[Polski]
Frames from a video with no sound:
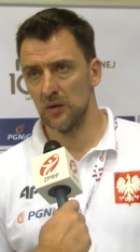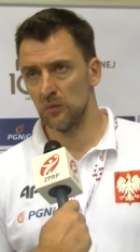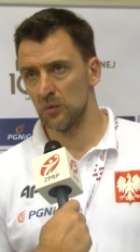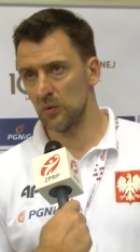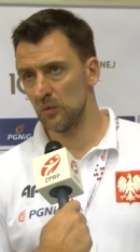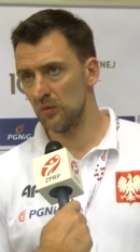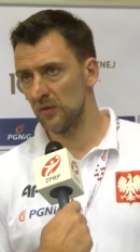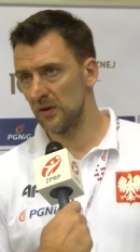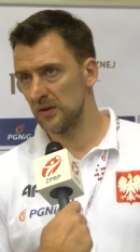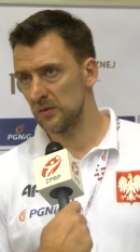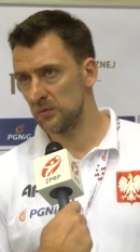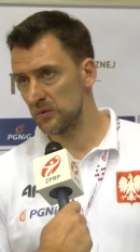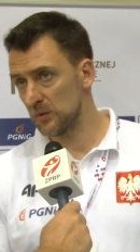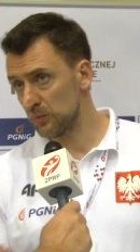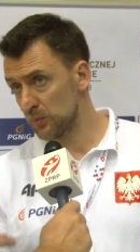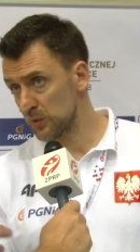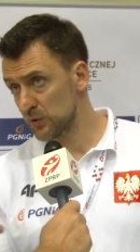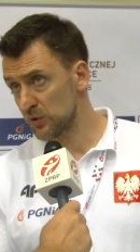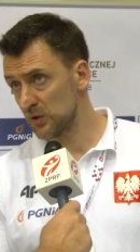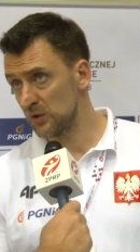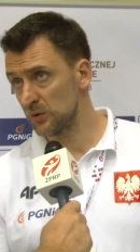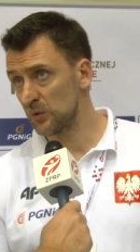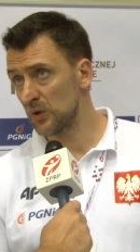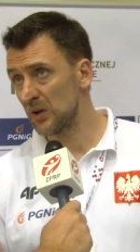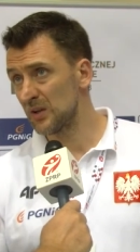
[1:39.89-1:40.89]
Próbowaliśmy na
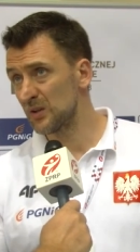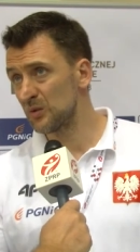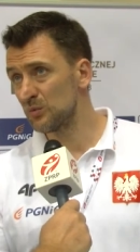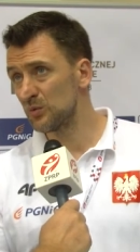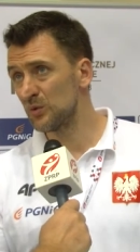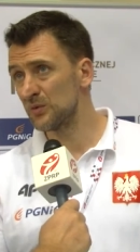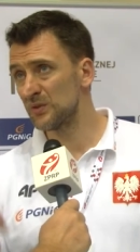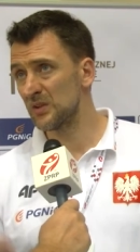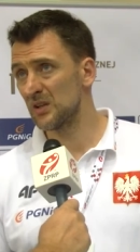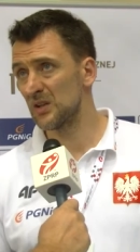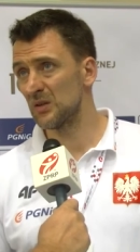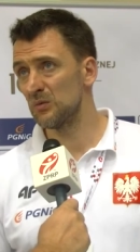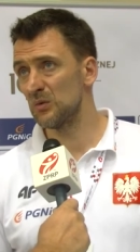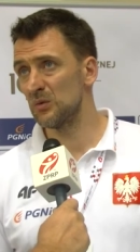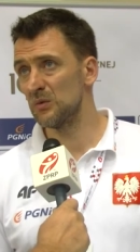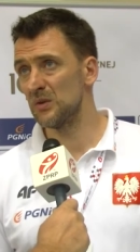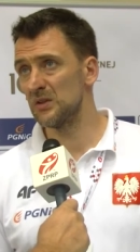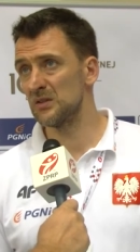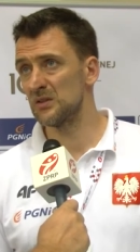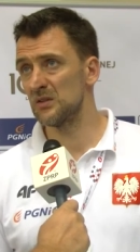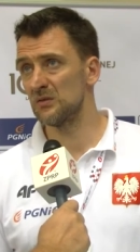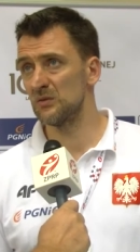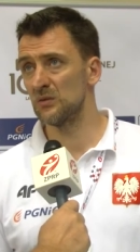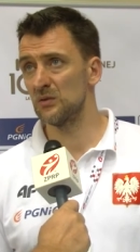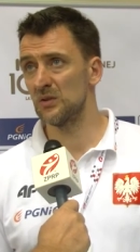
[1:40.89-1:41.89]
początku, ale to było w takim
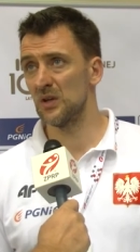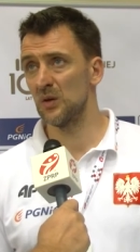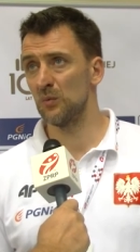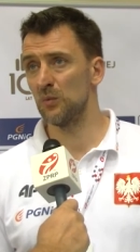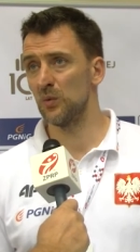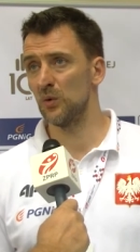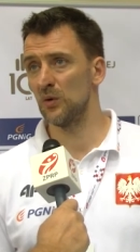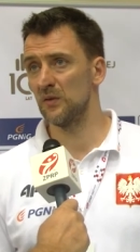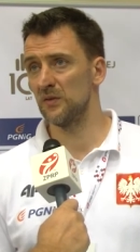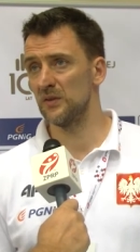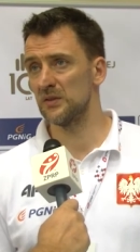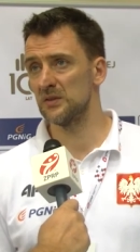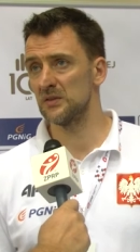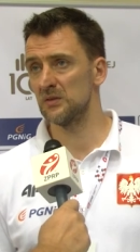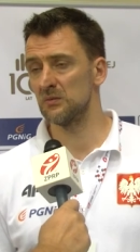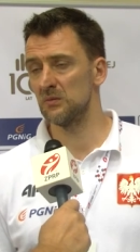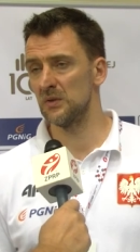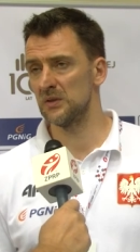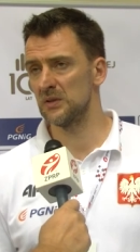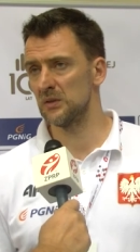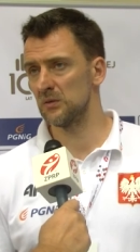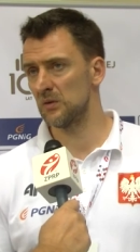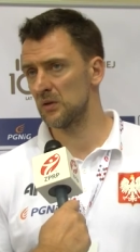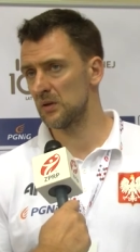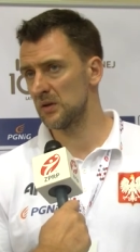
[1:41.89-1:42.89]
momencie w drugiej połowie z
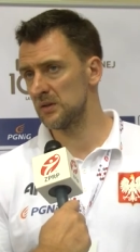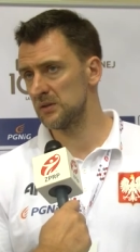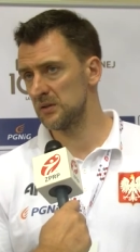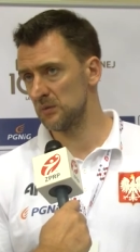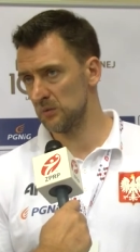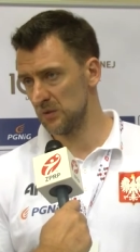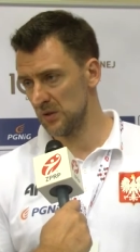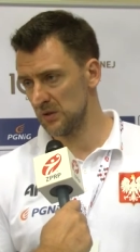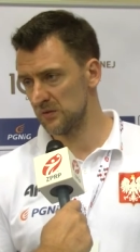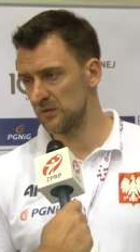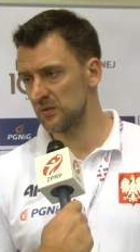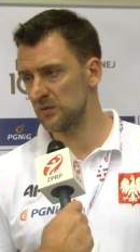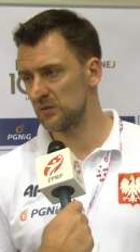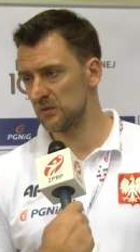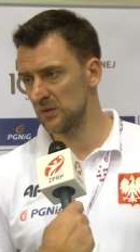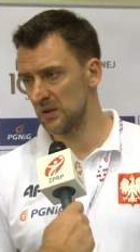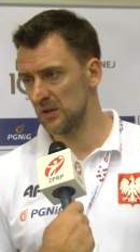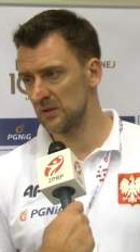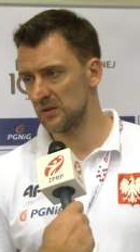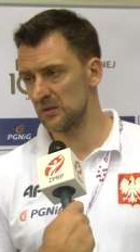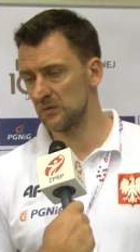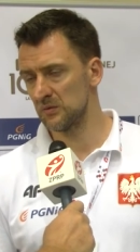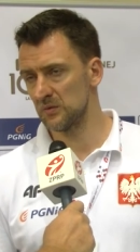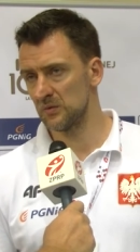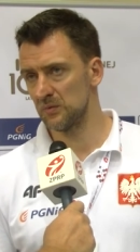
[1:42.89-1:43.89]
Hubertem Koreńskim też
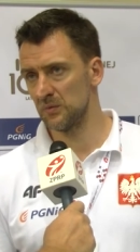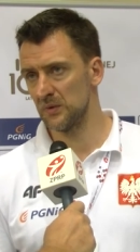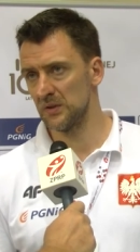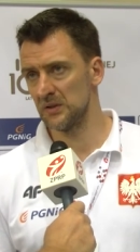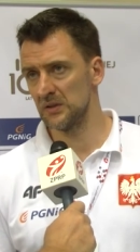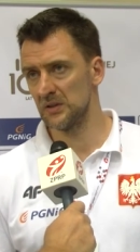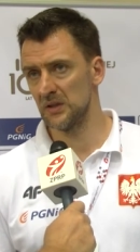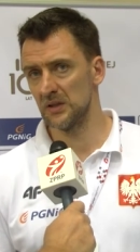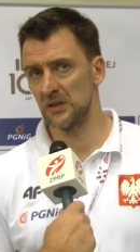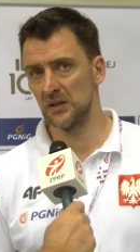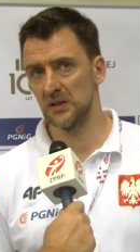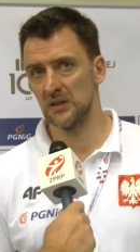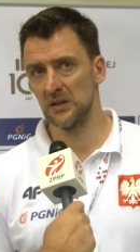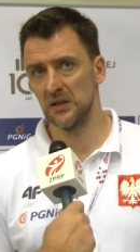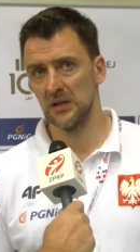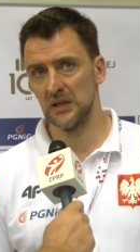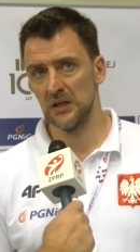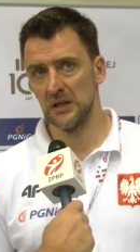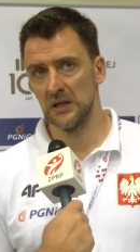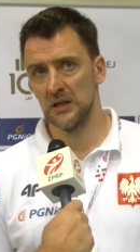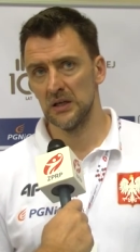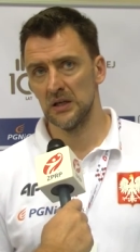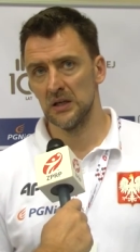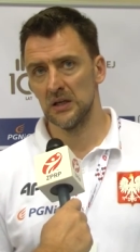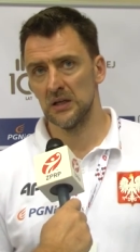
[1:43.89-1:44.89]
wysuniętym w 5-1,
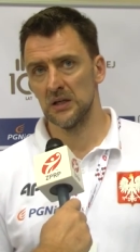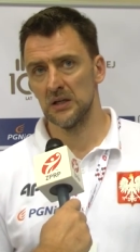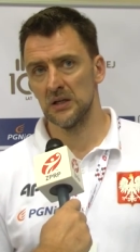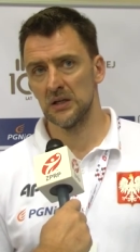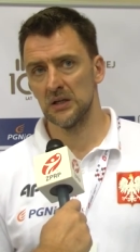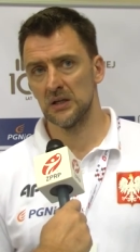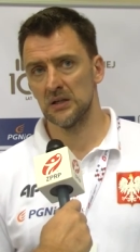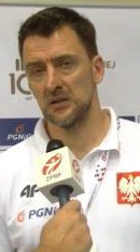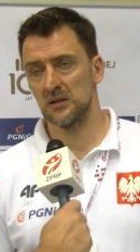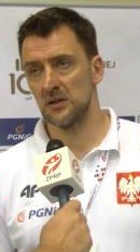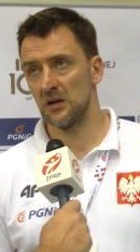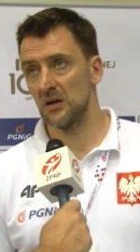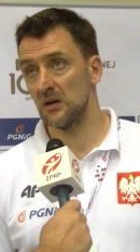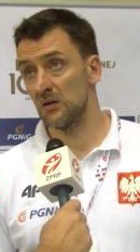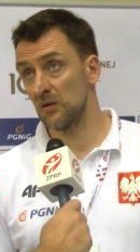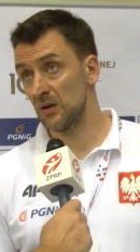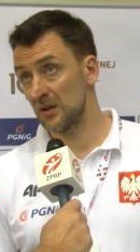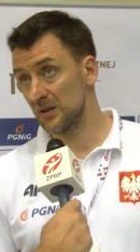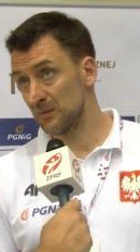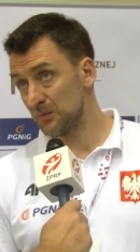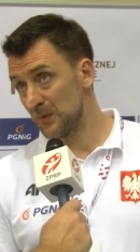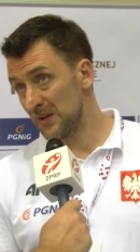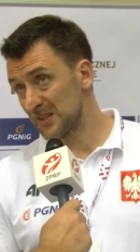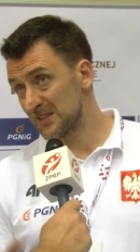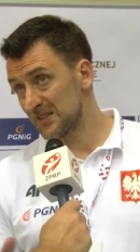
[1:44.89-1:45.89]
e, gdzie
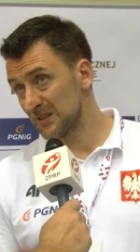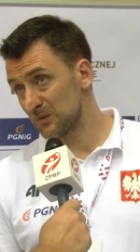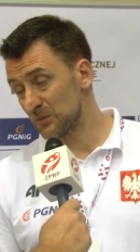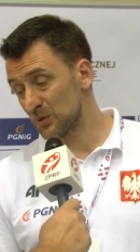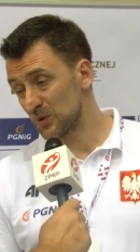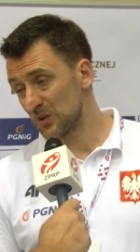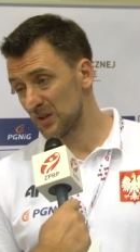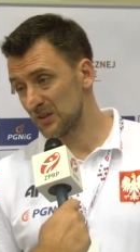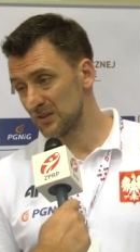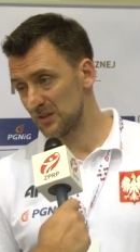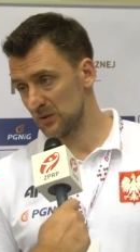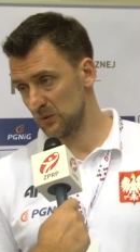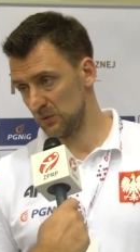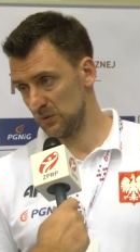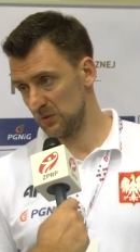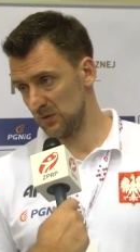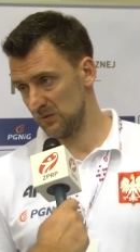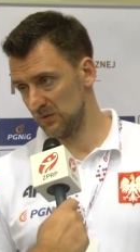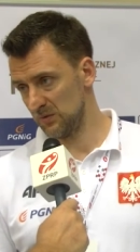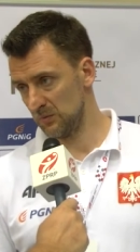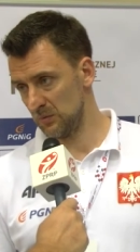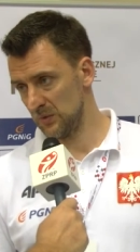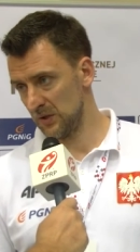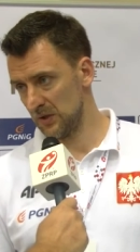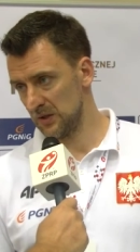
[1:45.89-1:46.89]
akurat mecz nam trochę zaczął się
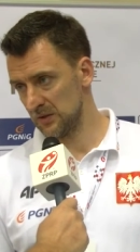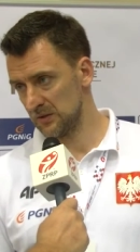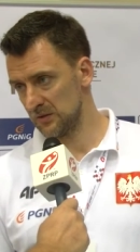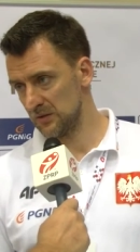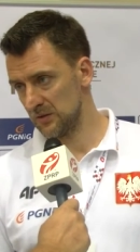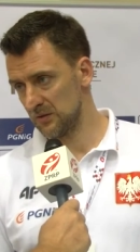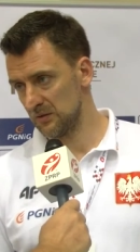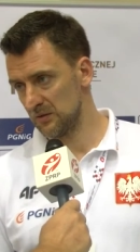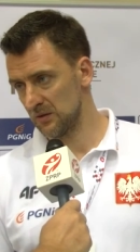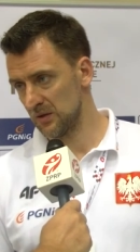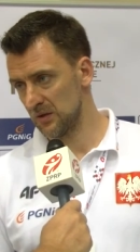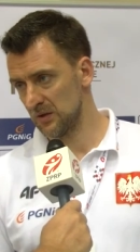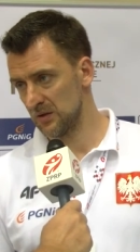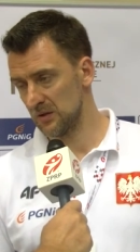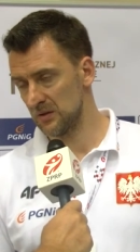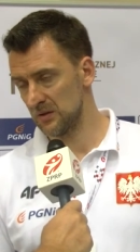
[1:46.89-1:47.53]
wymykać z rąk